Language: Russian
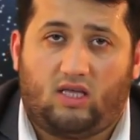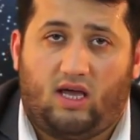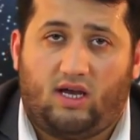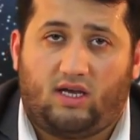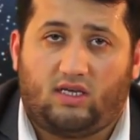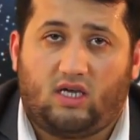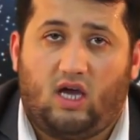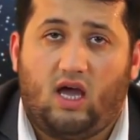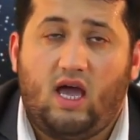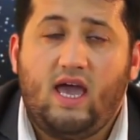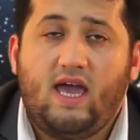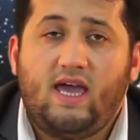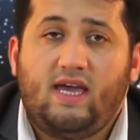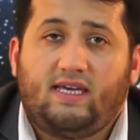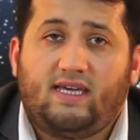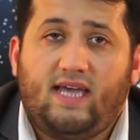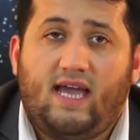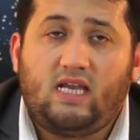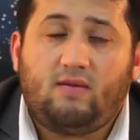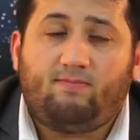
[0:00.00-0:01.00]
На
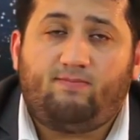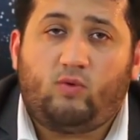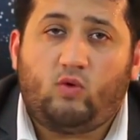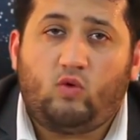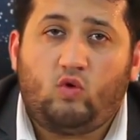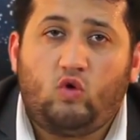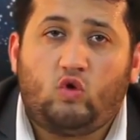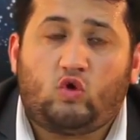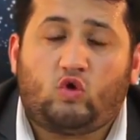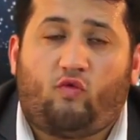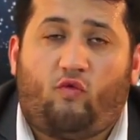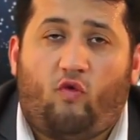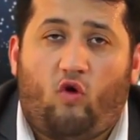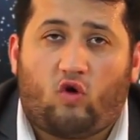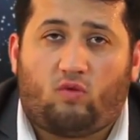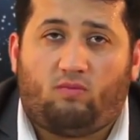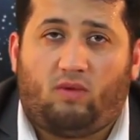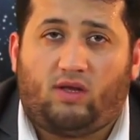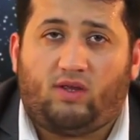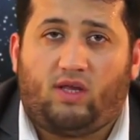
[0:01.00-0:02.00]
шесть харака.
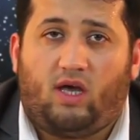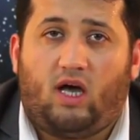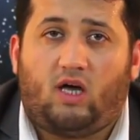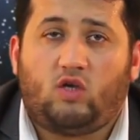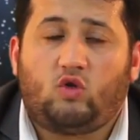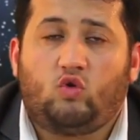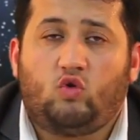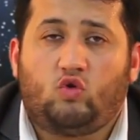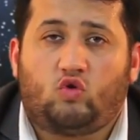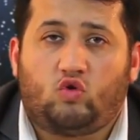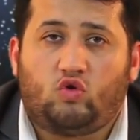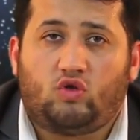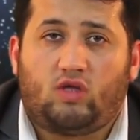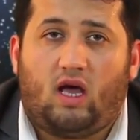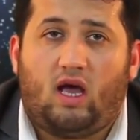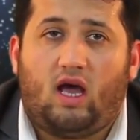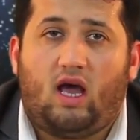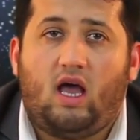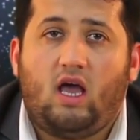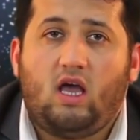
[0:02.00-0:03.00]
Чтение в
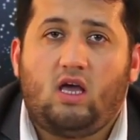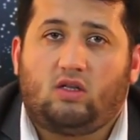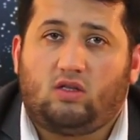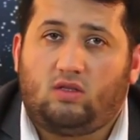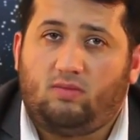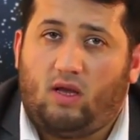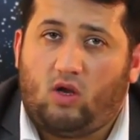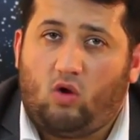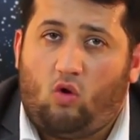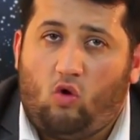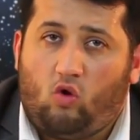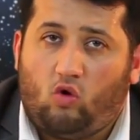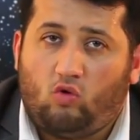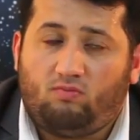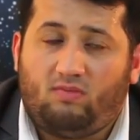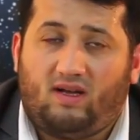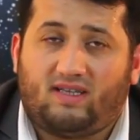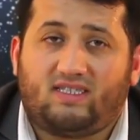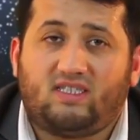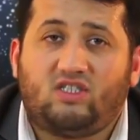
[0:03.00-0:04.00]
этих трех формах
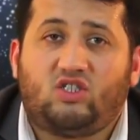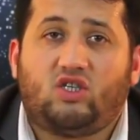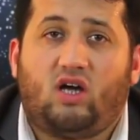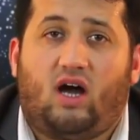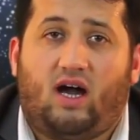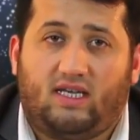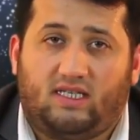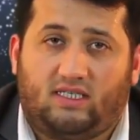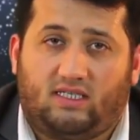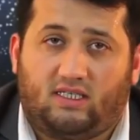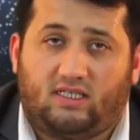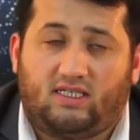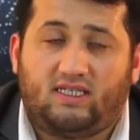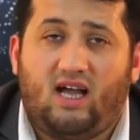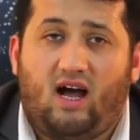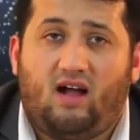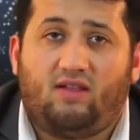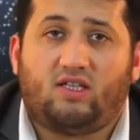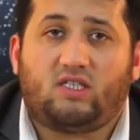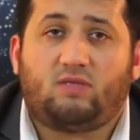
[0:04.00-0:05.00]
разрешается.
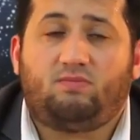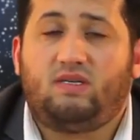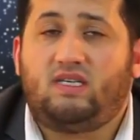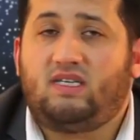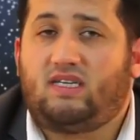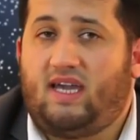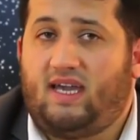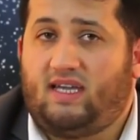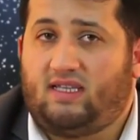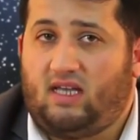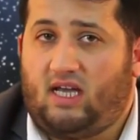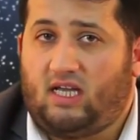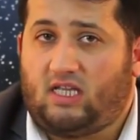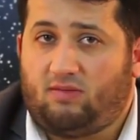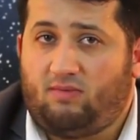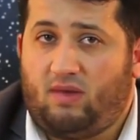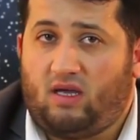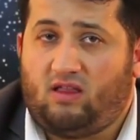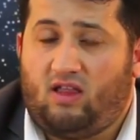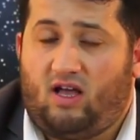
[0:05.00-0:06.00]
Только
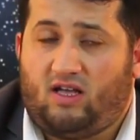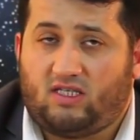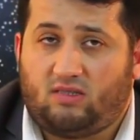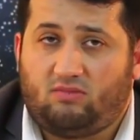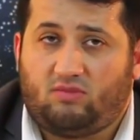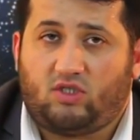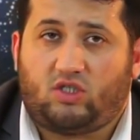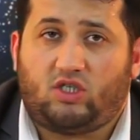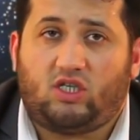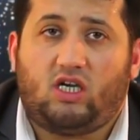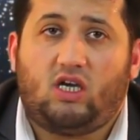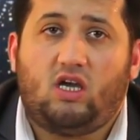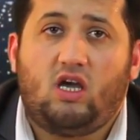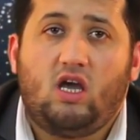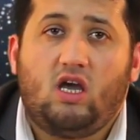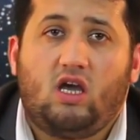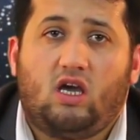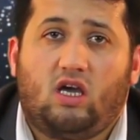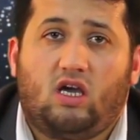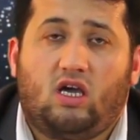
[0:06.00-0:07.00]
еще нужно
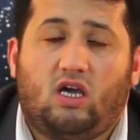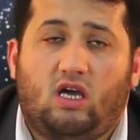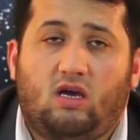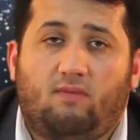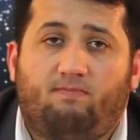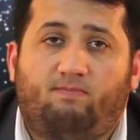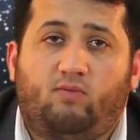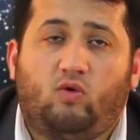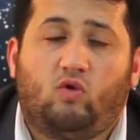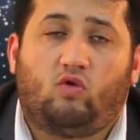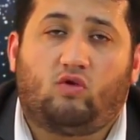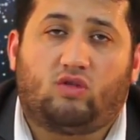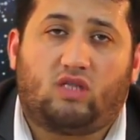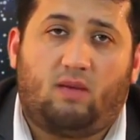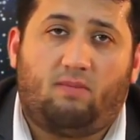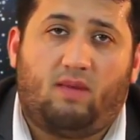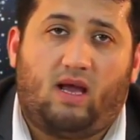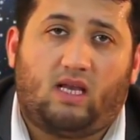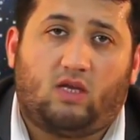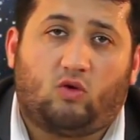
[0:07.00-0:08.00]
отметить, что
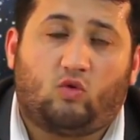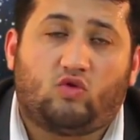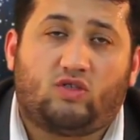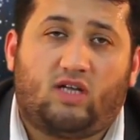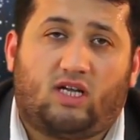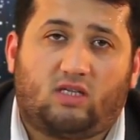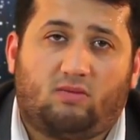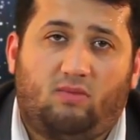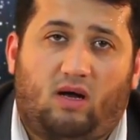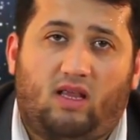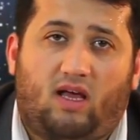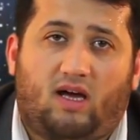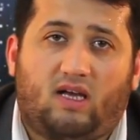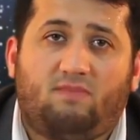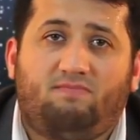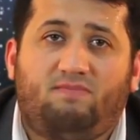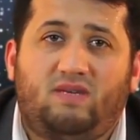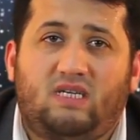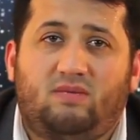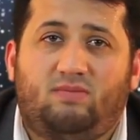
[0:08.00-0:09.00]
смешивание таких
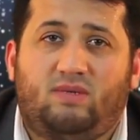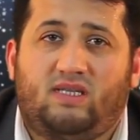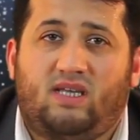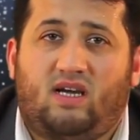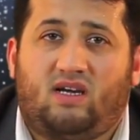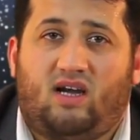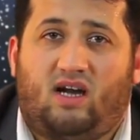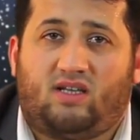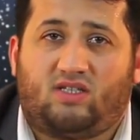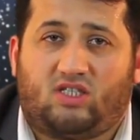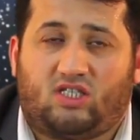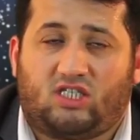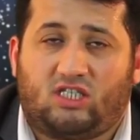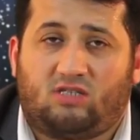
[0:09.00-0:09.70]
удлинений не